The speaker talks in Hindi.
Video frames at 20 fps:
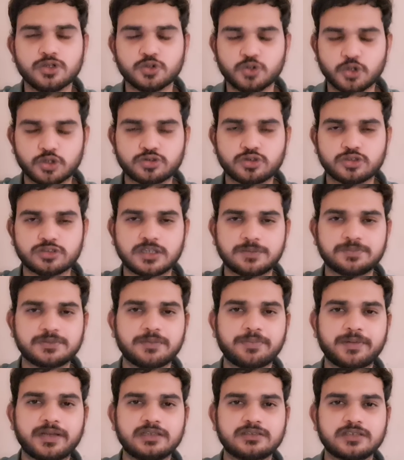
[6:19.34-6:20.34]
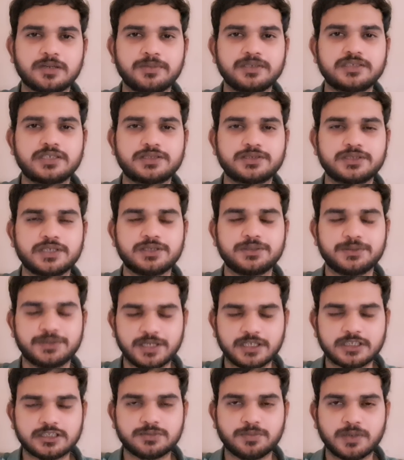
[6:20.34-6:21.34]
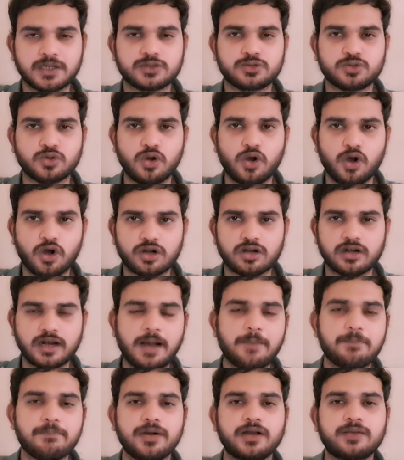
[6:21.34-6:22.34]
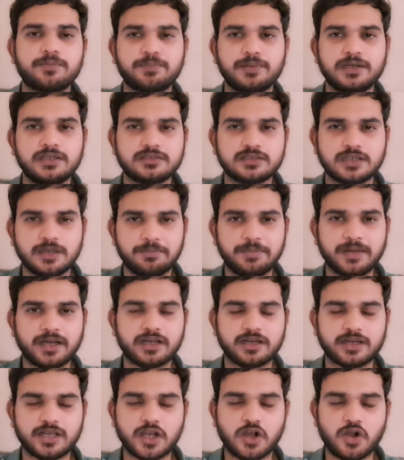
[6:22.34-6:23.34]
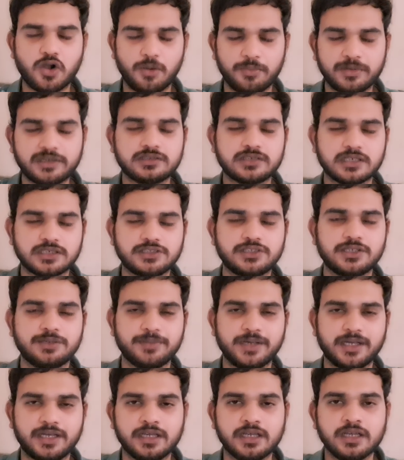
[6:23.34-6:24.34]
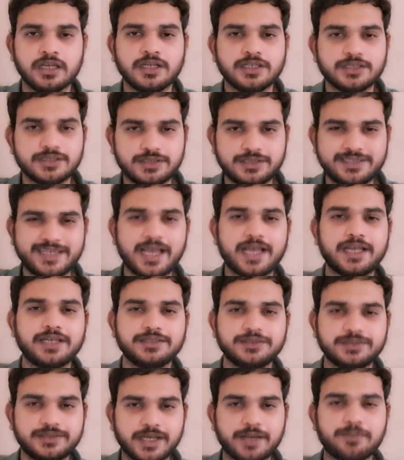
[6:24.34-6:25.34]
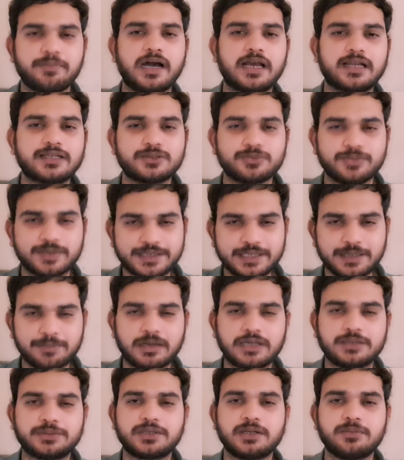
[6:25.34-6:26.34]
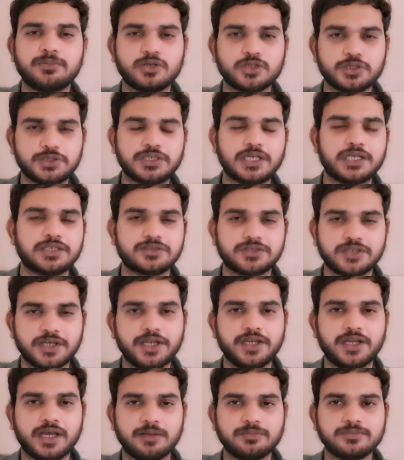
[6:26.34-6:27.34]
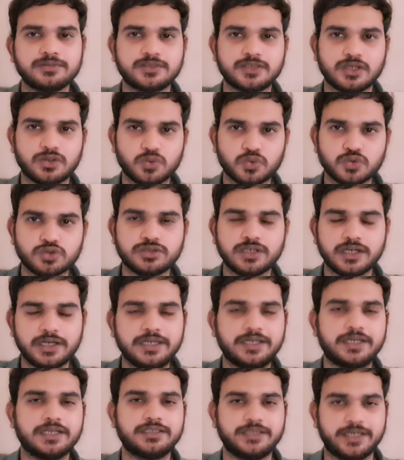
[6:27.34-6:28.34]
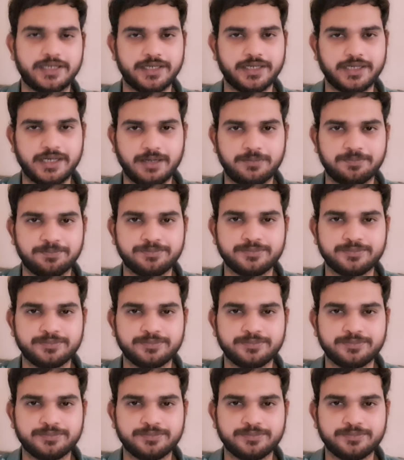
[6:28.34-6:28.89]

दोस्तों सबसे पहले सभी सच्चे देशभक्त और राम भक्त प्लीज़ कृपया करके कॉमेंट सेक्शन में जय हिंद जय भारत वंदे मातरम और जय श्री राम ज़रूर से लिख के जाइएगा